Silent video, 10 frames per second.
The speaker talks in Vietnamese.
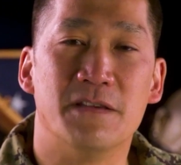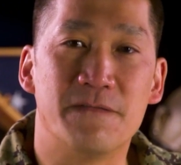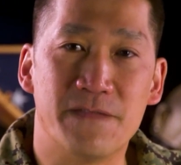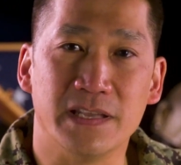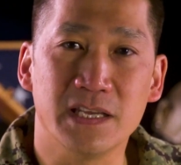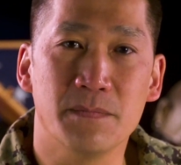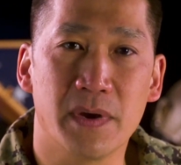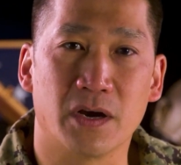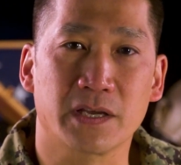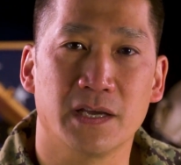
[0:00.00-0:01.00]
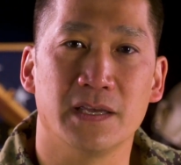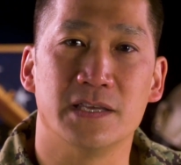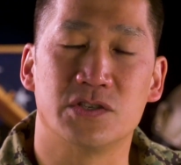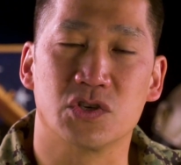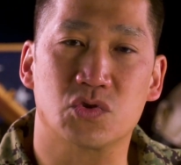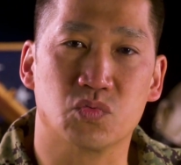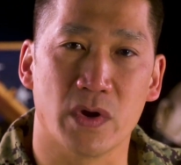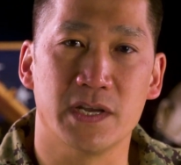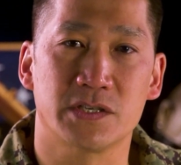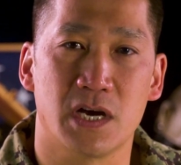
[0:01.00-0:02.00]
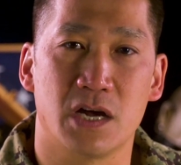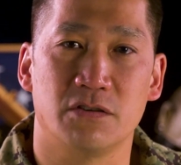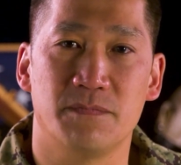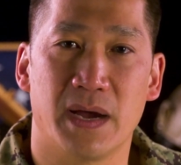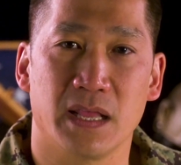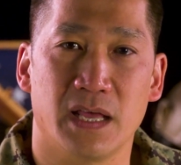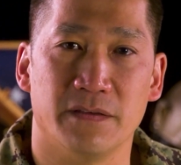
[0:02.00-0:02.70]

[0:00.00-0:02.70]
Defending America is the greatest honor of my